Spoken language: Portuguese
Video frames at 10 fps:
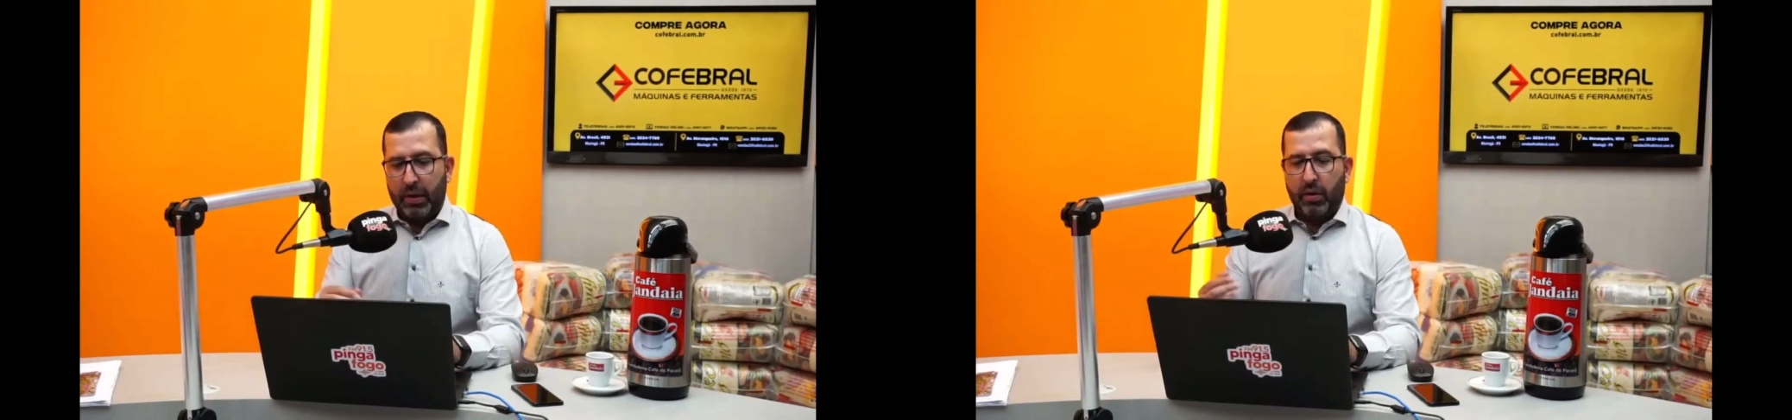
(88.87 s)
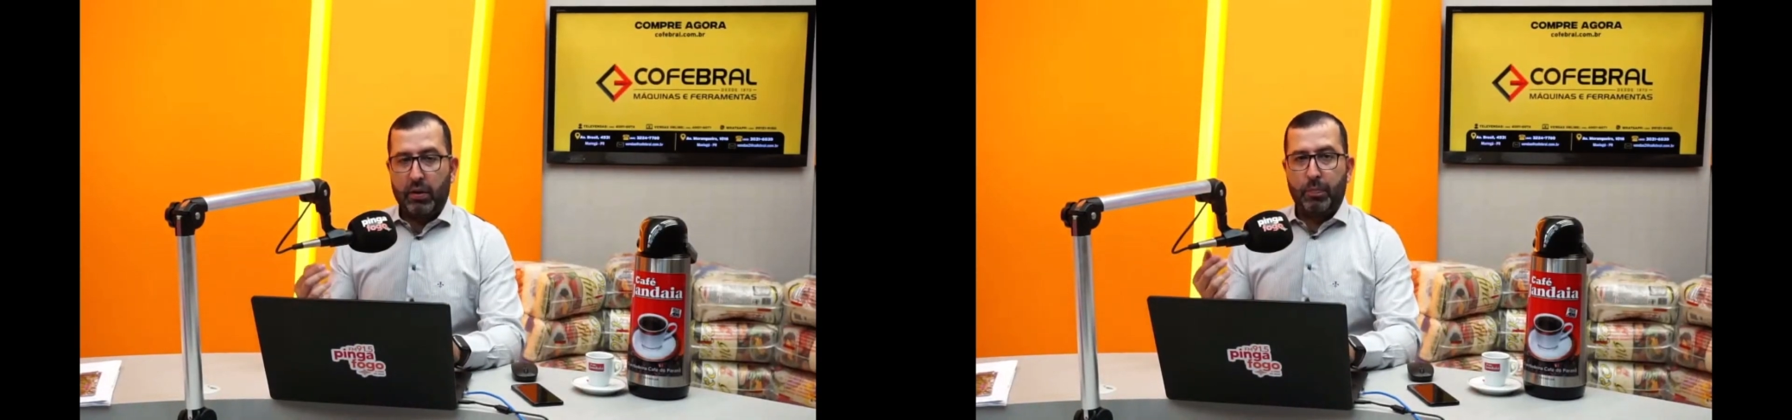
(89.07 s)

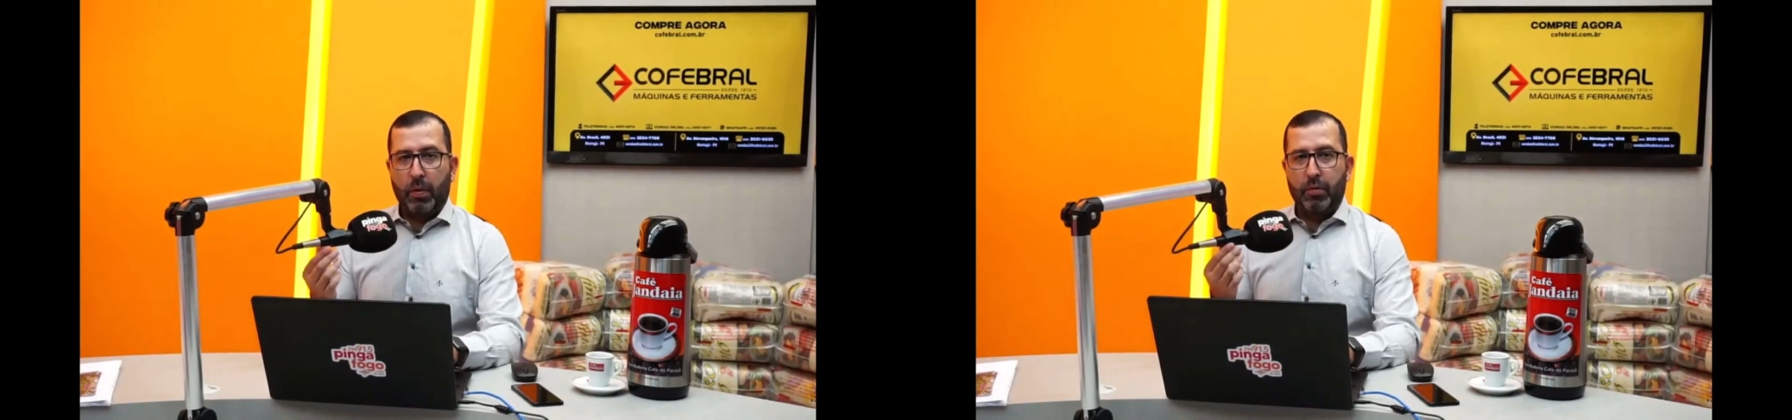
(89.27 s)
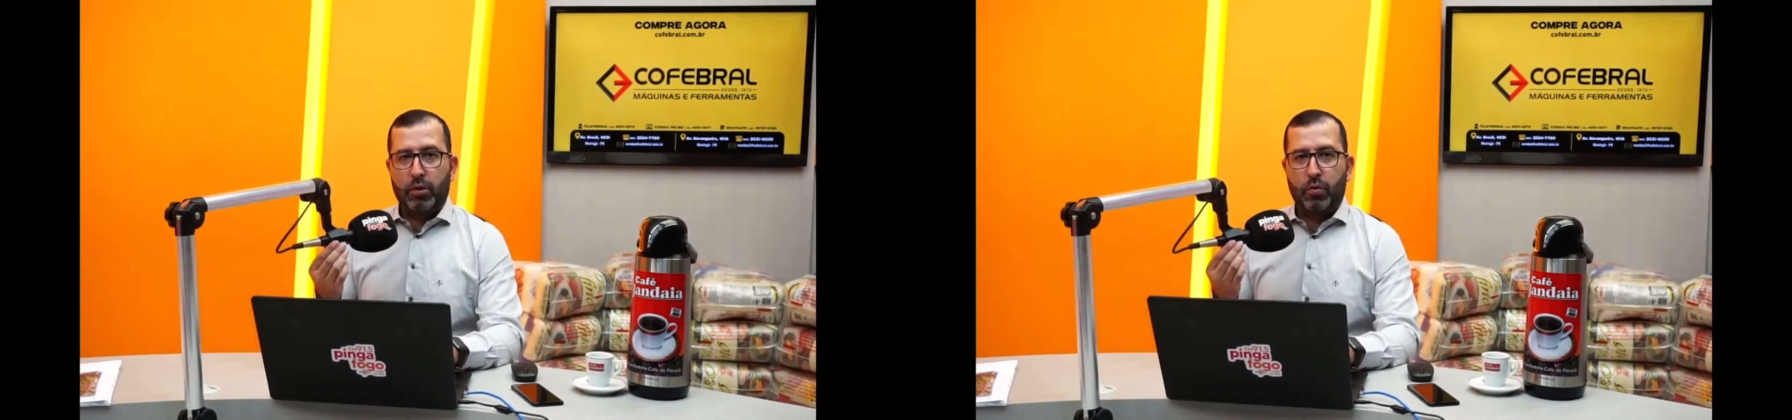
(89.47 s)
melhores
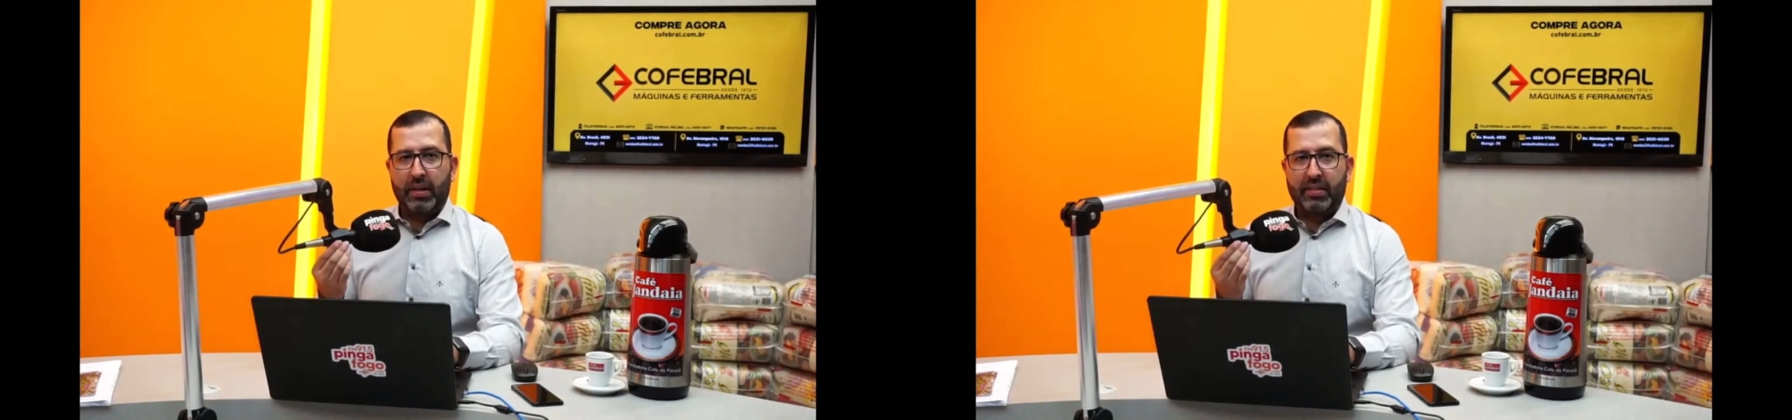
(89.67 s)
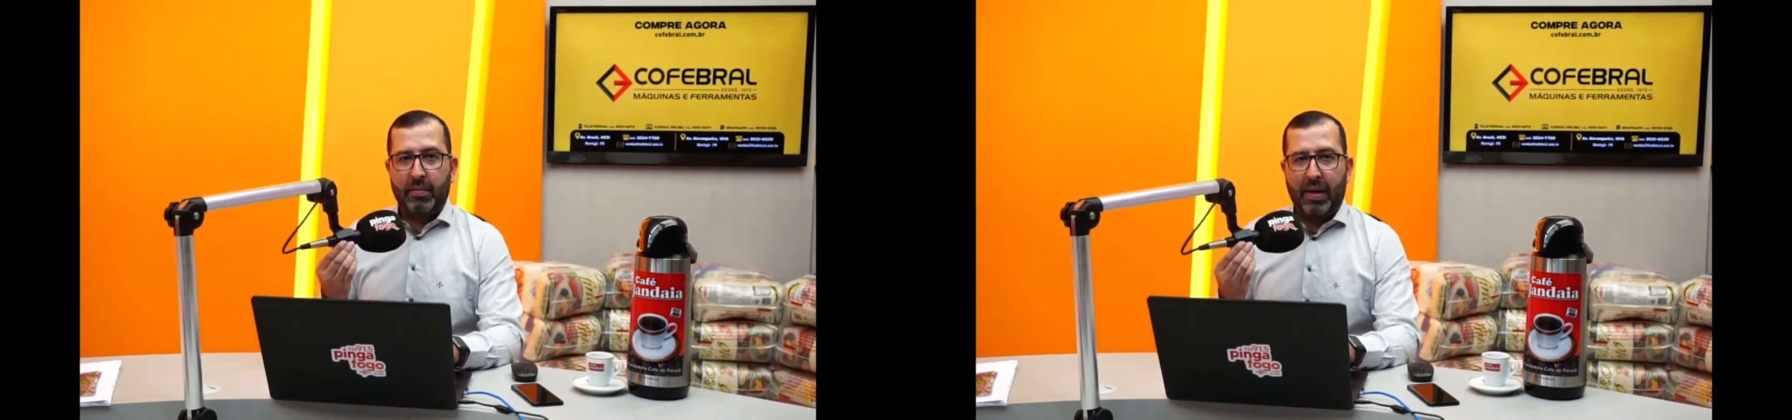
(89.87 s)

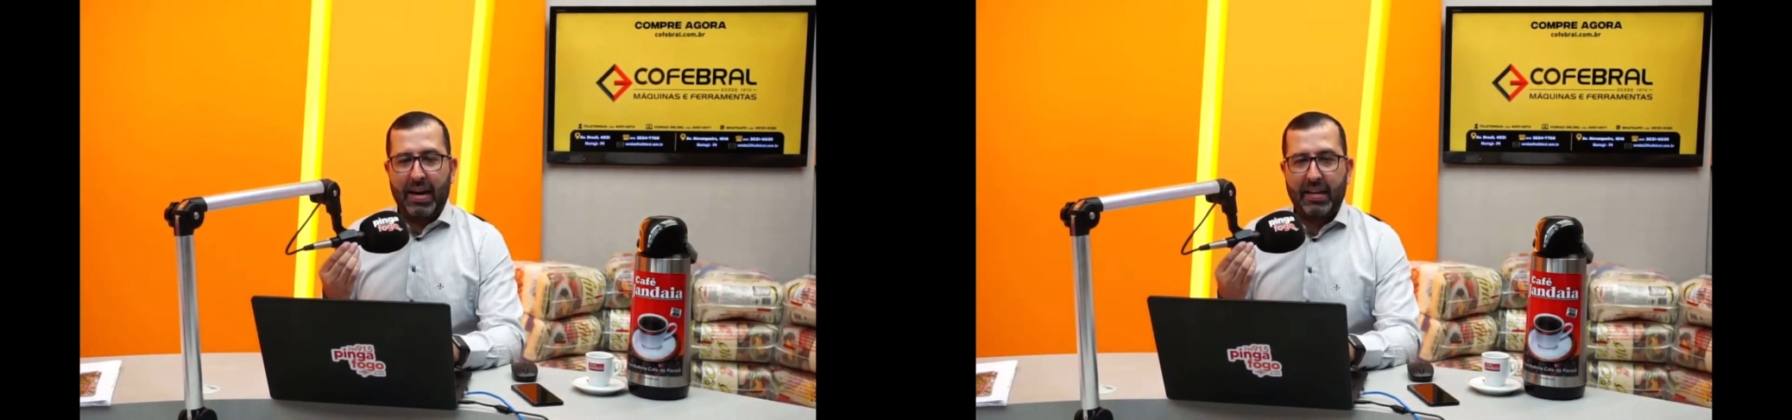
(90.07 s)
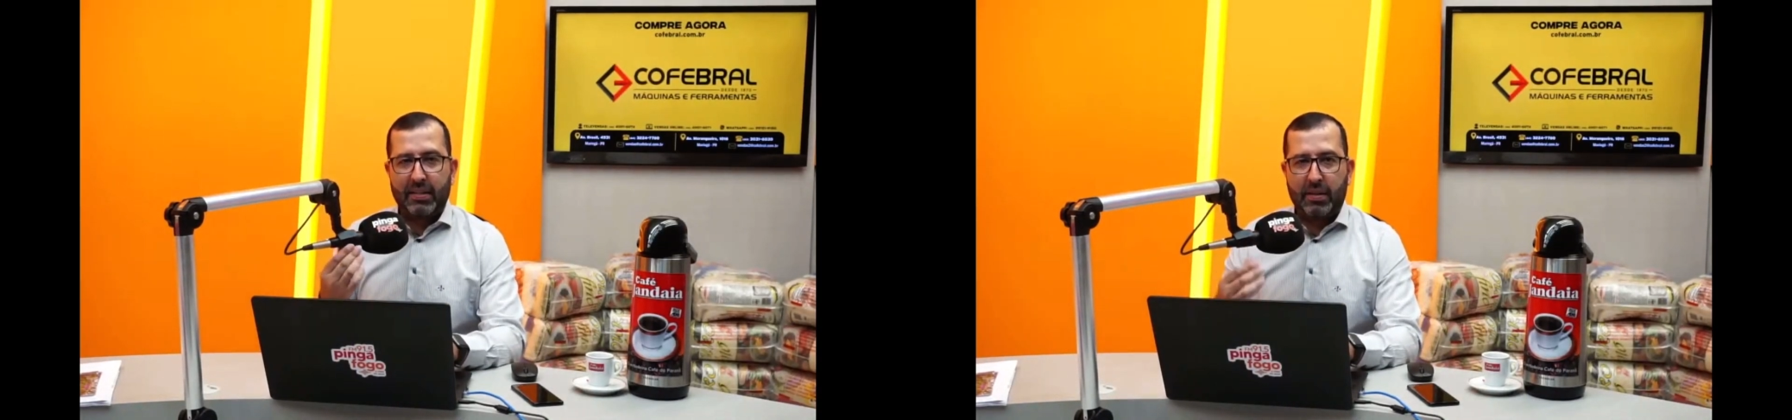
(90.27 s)
promoções em
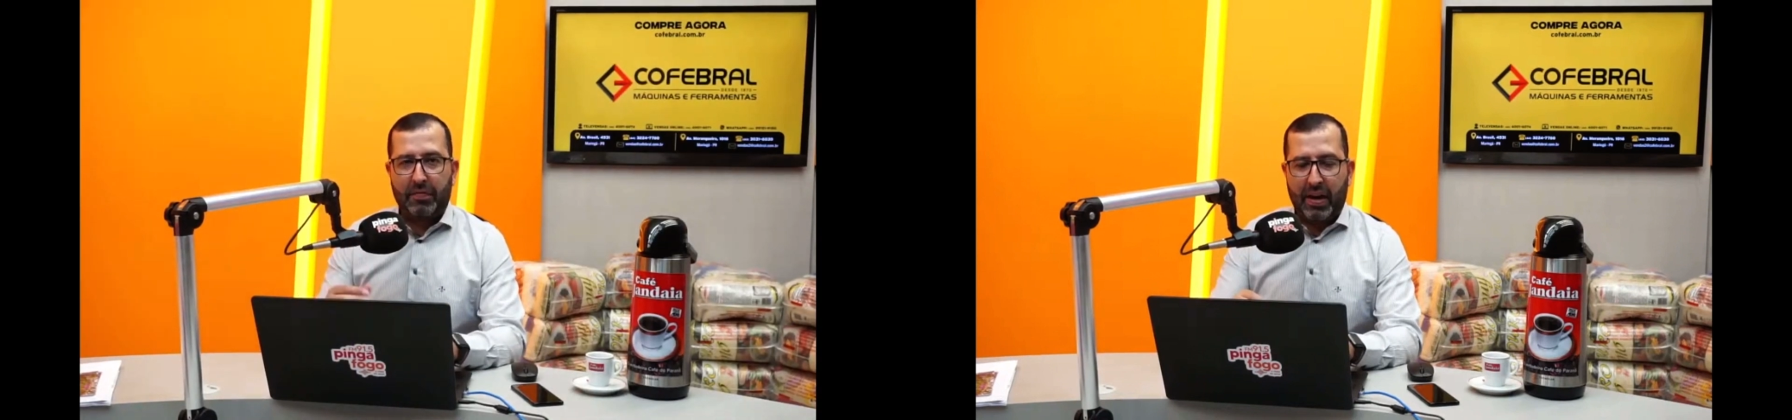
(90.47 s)
máquinas e